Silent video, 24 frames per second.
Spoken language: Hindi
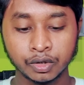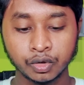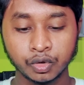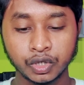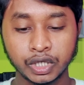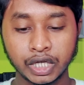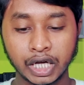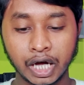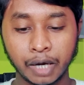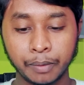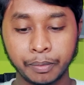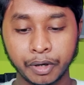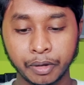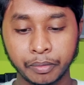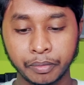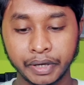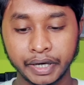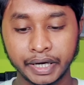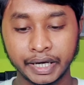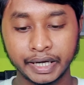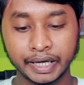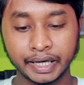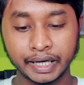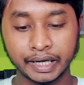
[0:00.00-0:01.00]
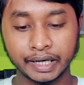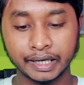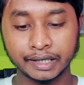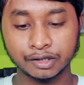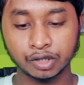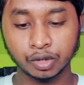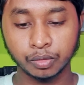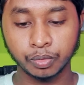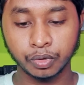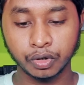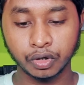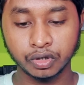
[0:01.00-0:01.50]
तो यहाँ पर पर मैंने क्या
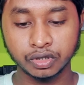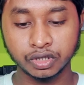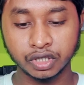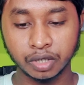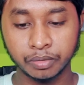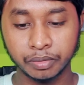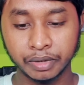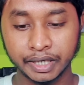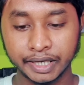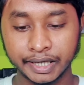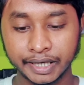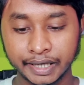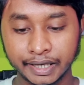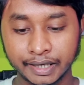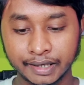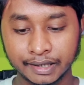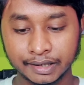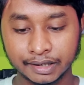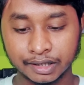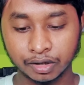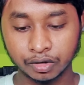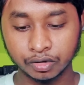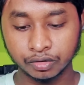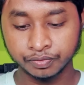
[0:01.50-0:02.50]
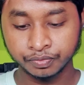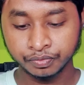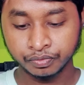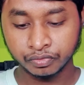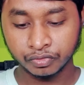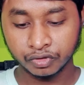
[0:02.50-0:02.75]
करता हूँ ब्राउजर में क्लिक करता हूँ